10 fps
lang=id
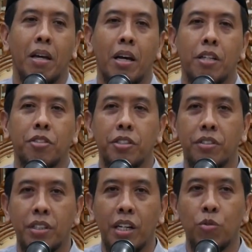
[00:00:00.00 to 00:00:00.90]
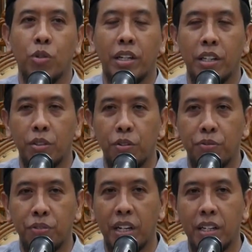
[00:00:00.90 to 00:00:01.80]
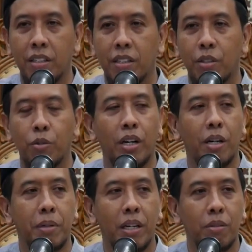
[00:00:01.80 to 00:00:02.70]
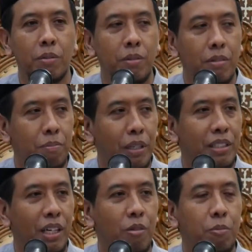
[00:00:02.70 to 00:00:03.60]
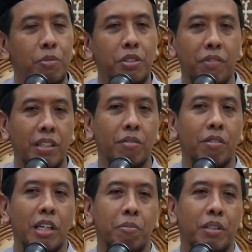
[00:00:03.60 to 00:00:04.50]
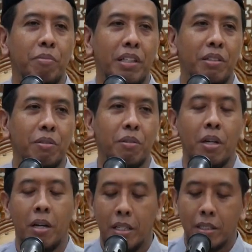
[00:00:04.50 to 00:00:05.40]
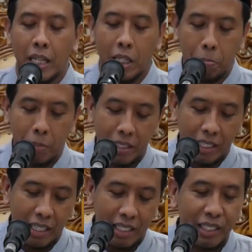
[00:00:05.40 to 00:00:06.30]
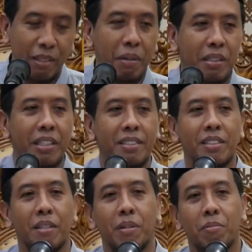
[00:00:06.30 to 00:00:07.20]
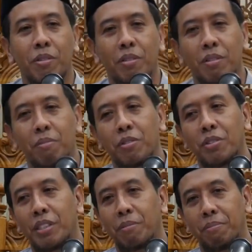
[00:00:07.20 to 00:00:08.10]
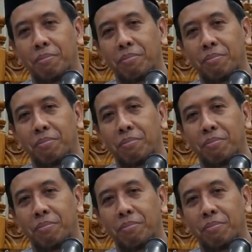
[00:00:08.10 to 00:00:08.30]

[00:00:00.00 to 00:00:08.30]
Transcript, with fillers: Asyidda walal kuffar ruhamau bainahum. Sifatnya orang beriman itu saling menyayangi kepada sesamamu muslim.